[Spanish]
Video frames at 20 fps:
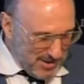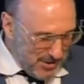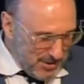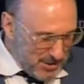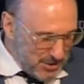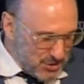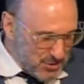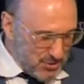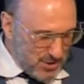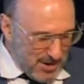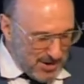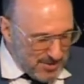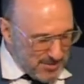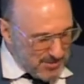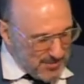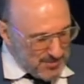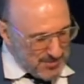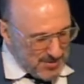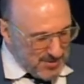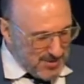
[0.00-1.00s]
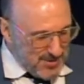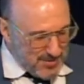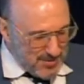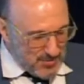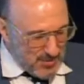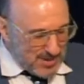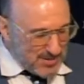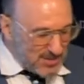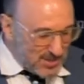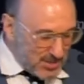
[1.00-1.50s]
Voy a tratar de
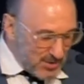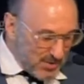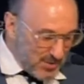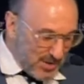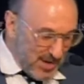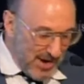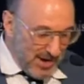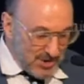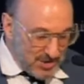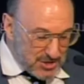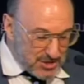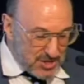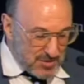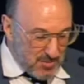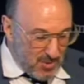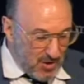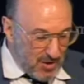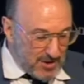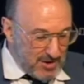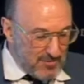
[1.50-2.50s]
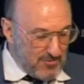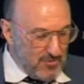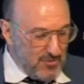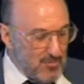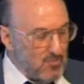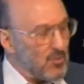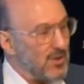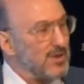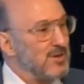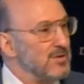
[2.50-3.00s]
rescatar el mercado de la energía de la
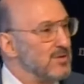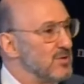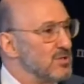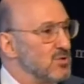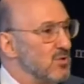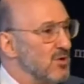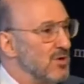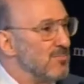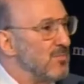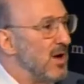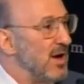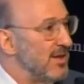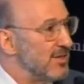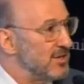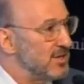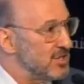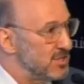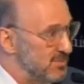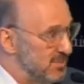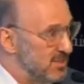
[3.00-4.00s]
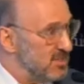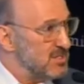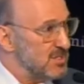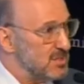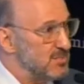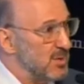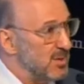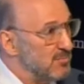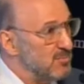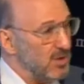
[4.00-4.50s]
esclavitud regulatoria,
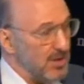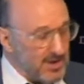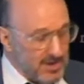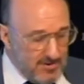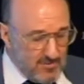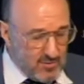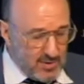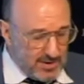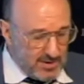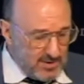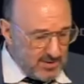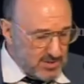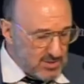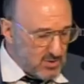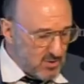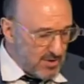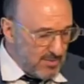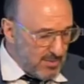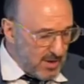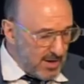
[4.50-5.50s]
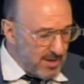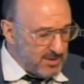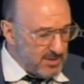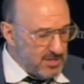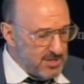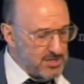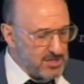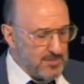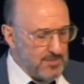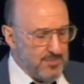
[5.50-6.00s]
porque ha habido mucha esclavitud
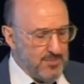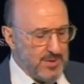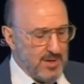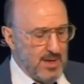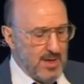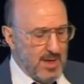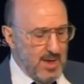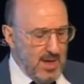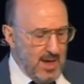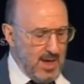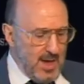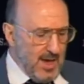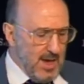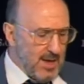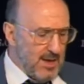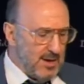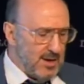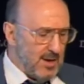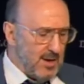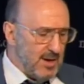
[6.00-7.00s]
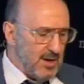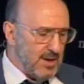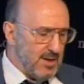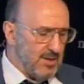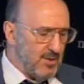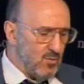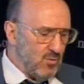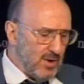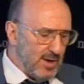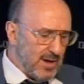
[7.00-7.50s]
regulatoria. Y la
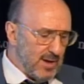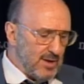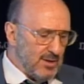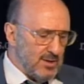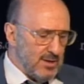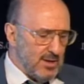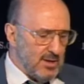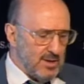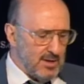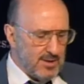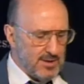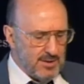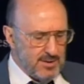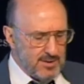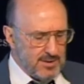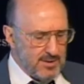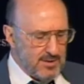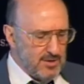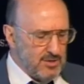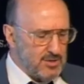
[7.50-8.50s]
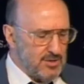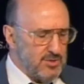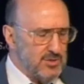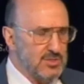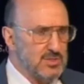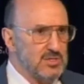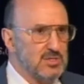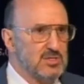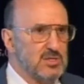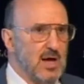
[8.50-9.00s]
forma en que presentaré este tema
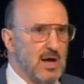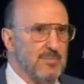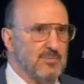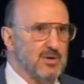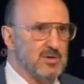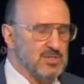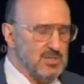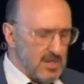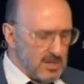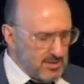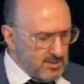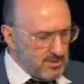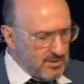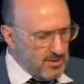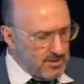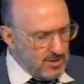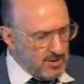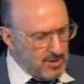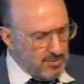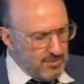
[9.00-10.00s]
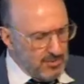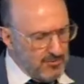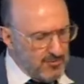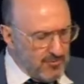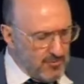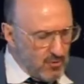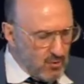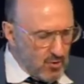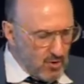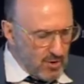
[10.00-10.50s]
es que miraré el antes,
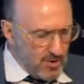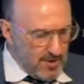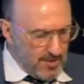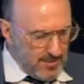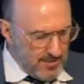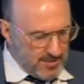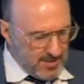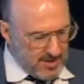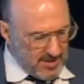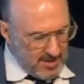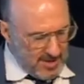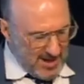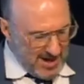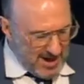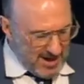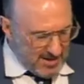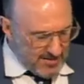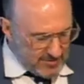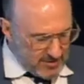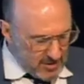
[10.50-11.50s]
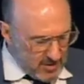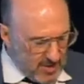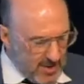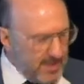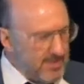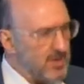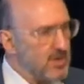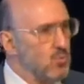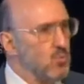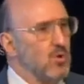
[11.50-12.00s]
el después y luego, cuál es
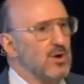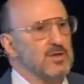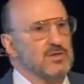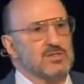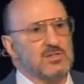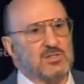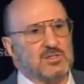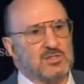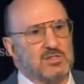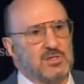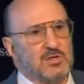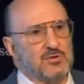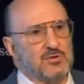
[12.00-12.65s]
la solución.